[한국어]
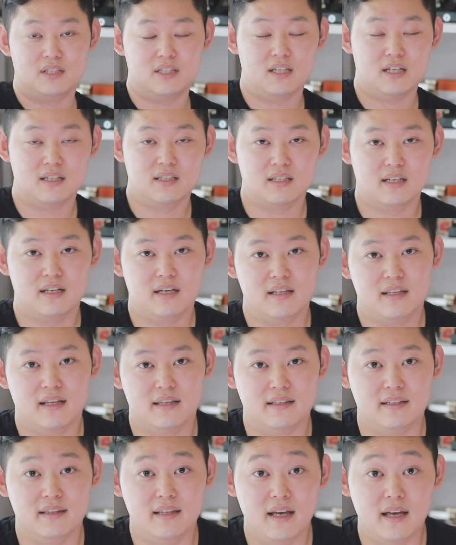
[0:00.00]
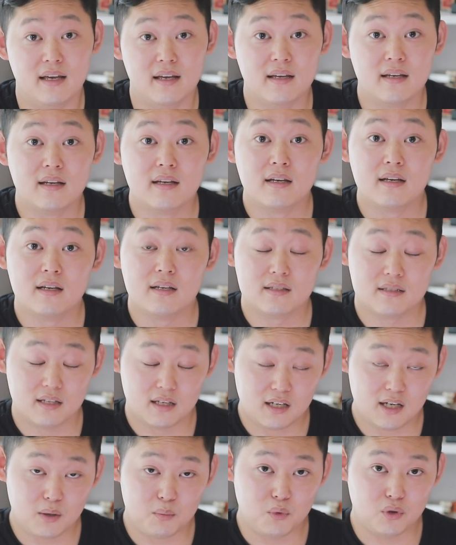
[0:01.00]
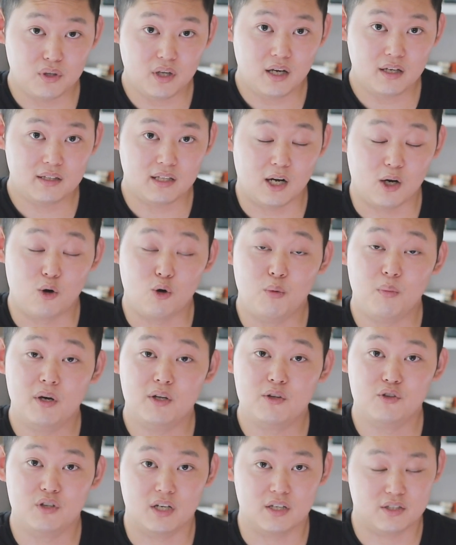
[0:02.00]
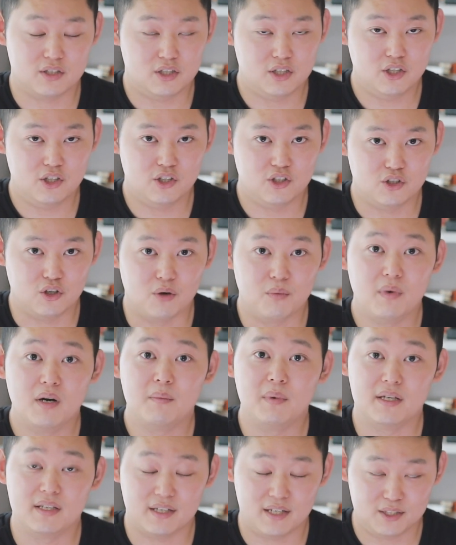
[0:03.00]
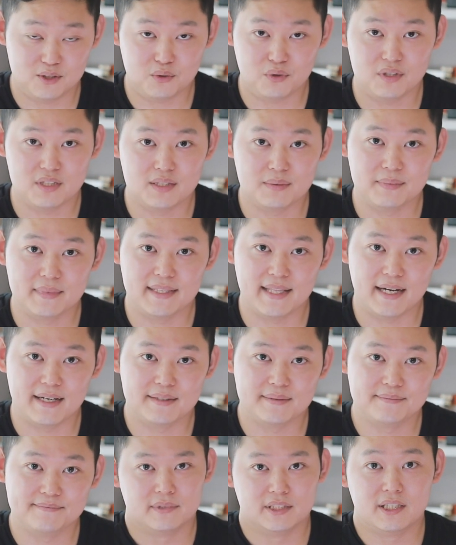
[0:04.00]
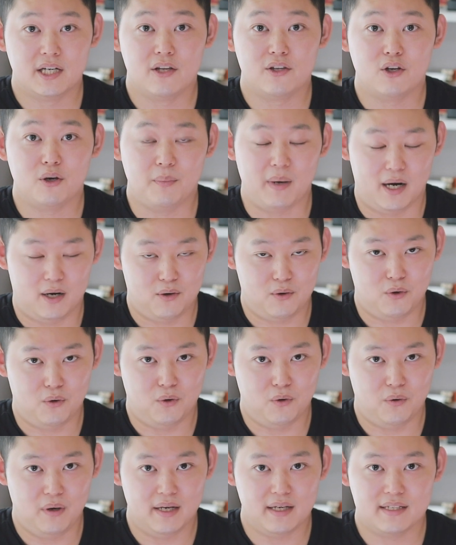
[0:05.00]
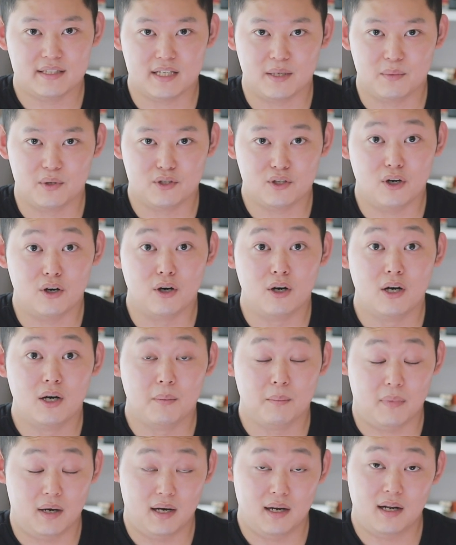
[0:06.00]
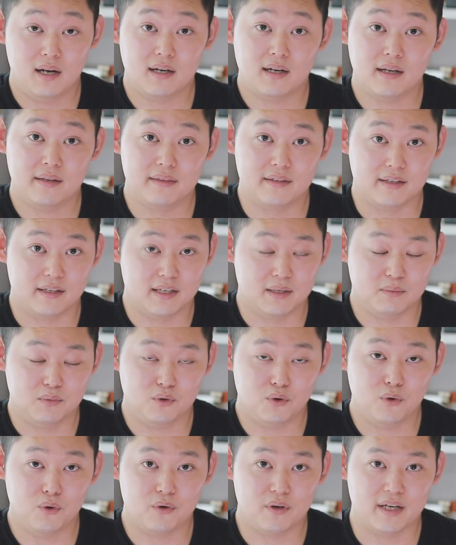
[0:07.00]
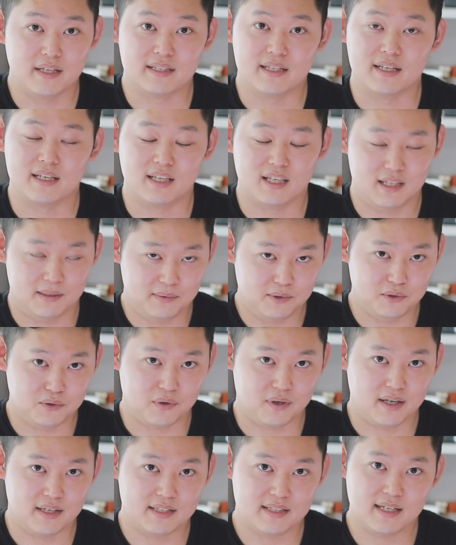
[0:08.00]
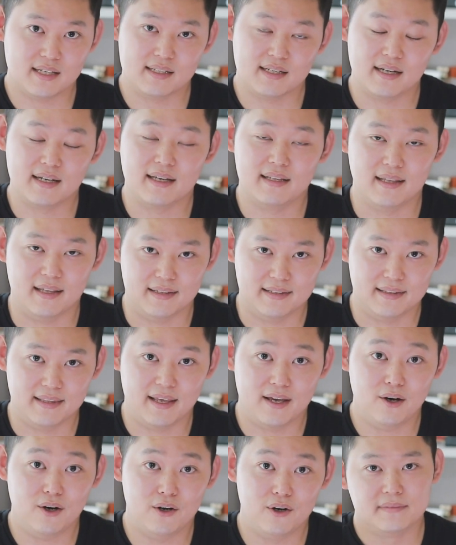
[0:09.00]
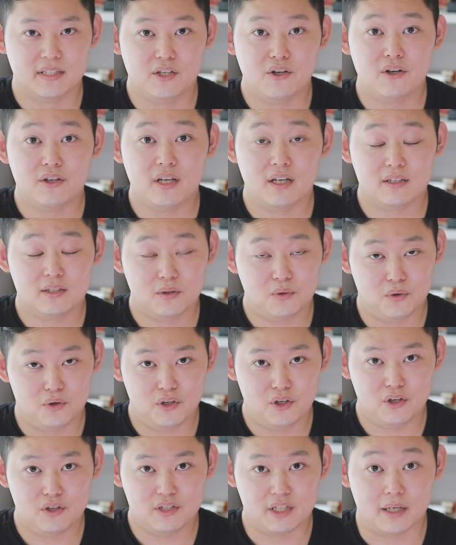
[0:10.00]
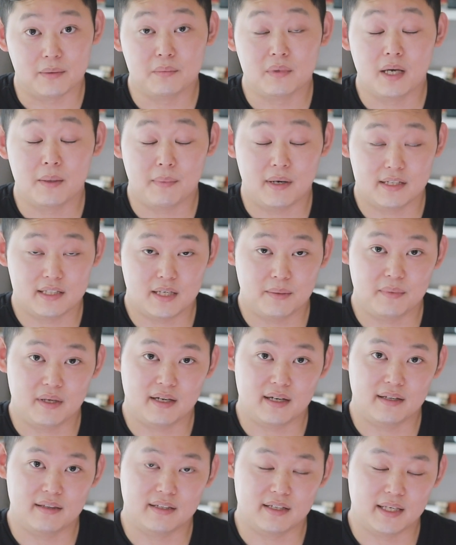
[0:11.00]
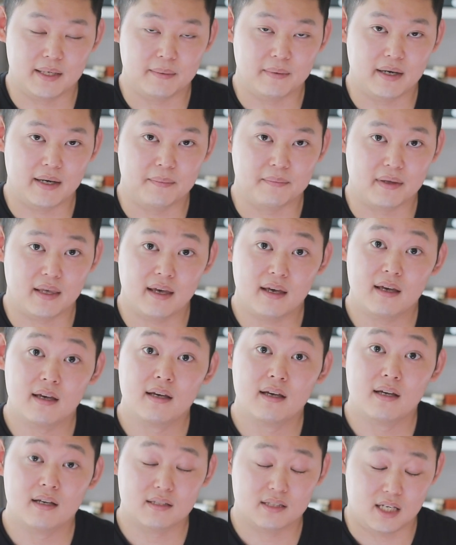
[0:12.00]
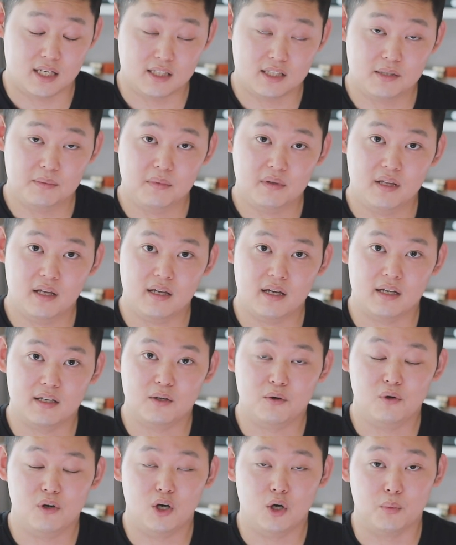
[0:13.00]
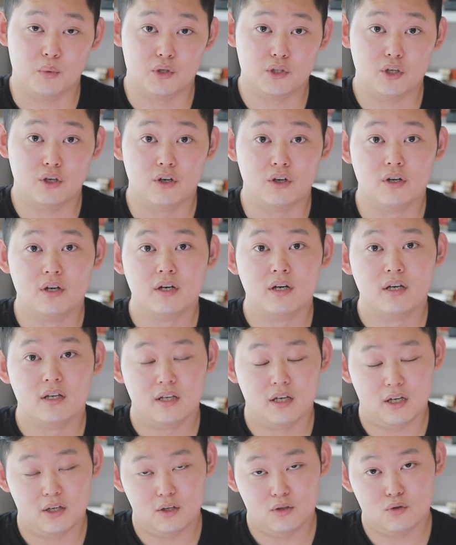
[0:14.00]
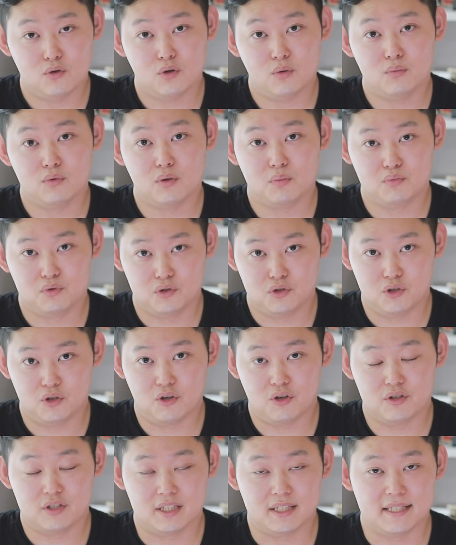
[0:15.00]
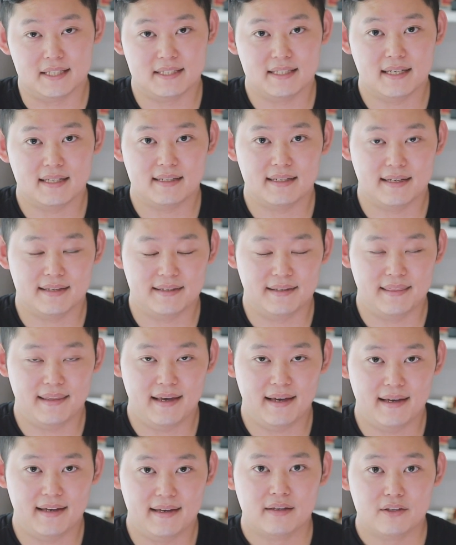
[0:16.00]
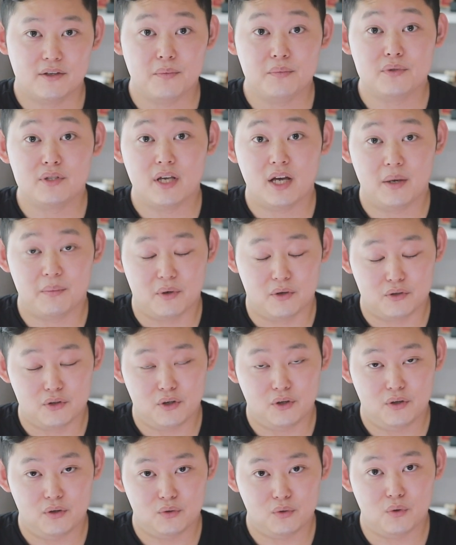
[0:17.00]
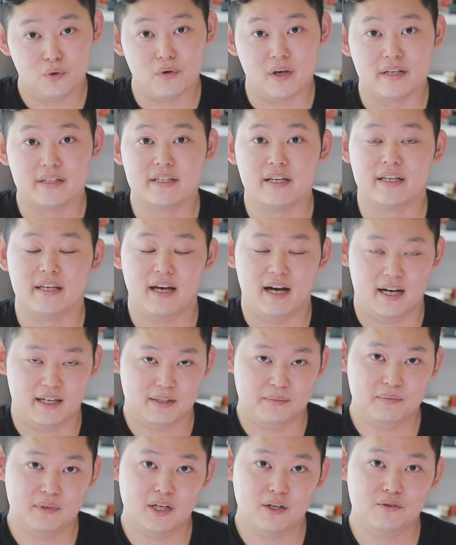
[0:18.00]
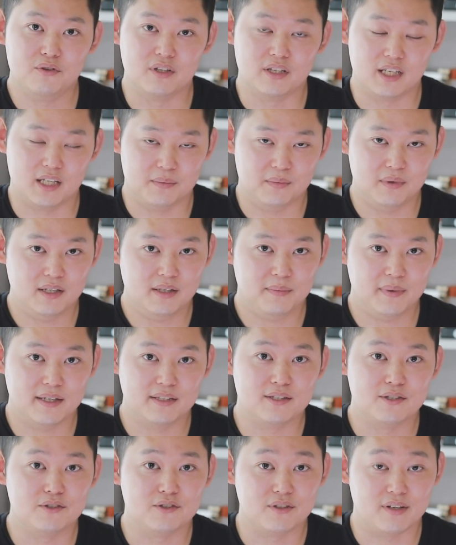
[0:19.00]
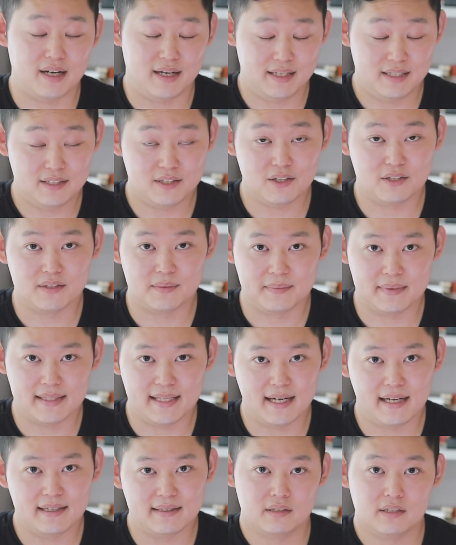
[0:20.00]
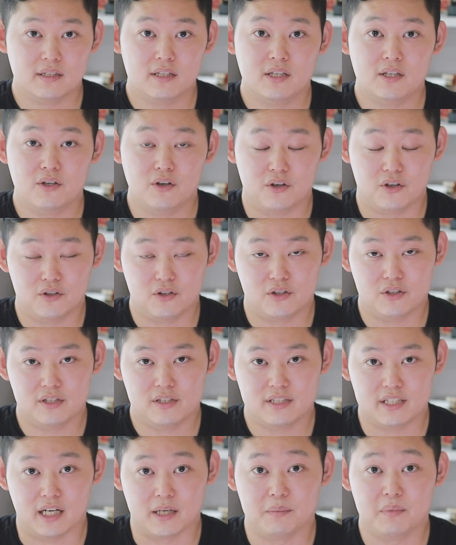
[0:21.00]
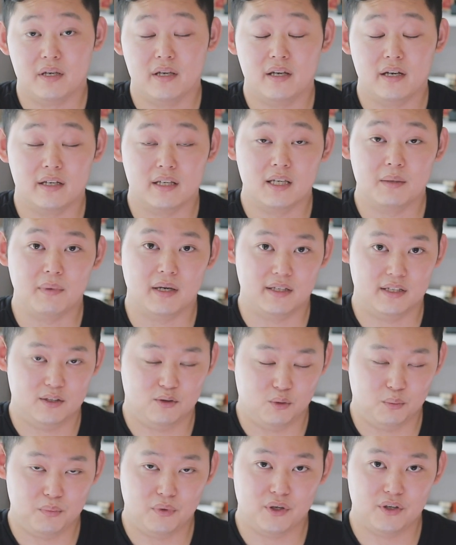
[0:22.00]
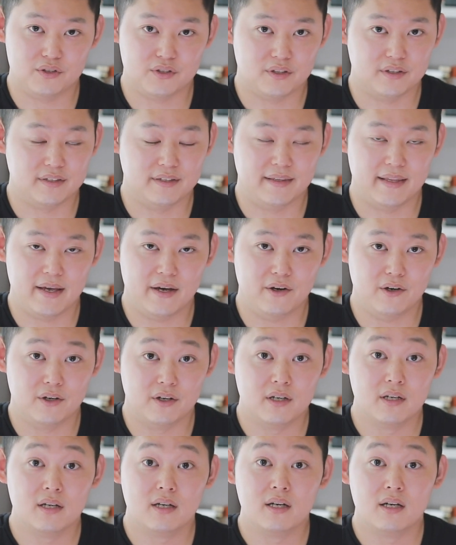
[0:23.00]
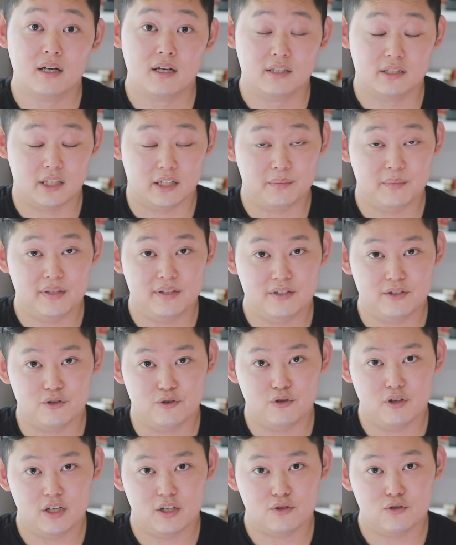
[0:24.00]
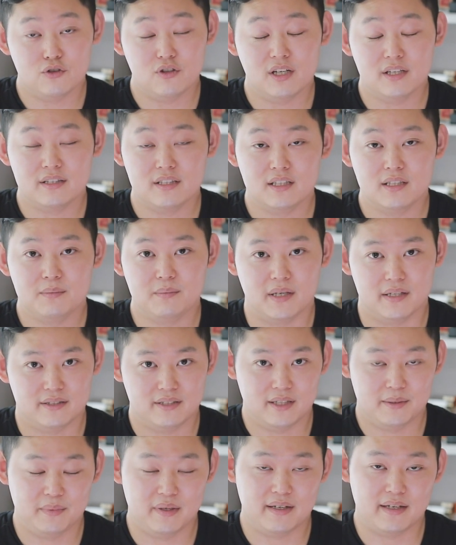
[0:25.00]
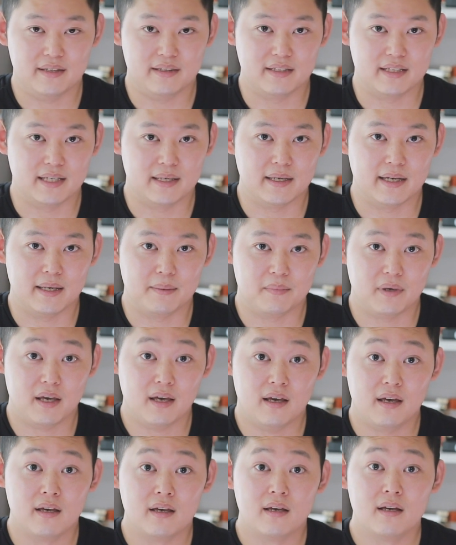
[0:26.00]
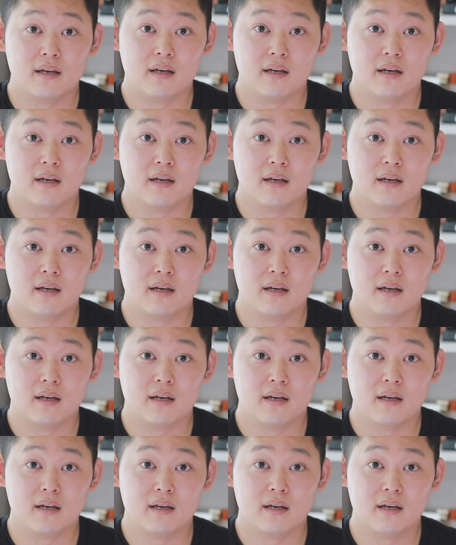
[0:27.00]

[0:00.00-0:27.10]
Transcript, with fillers: 시작을 하게 되는데 생각보다 달콤한 이 향수를 정말 많이 가지고 있습니다. 그래서 밝고 활기차면서 발랄한 느낌으로 굉장히 기분 좋게 시작을 하게 되는데요. 이런 향은 곧이어 장미의 발사믹한 느낌과 함께 자스민의 향이 올라오면서 향이 조금 더 부드러워지기 시작을 하는데 섬세하면서 또 굉장히 아름다운 느낌을 받을 수가 있었습니다. 특히 여기서는 장미의 향이 많이 돋보였었는데요. 장미 특유의 꿀 같은 발사믹한 느낌과 함께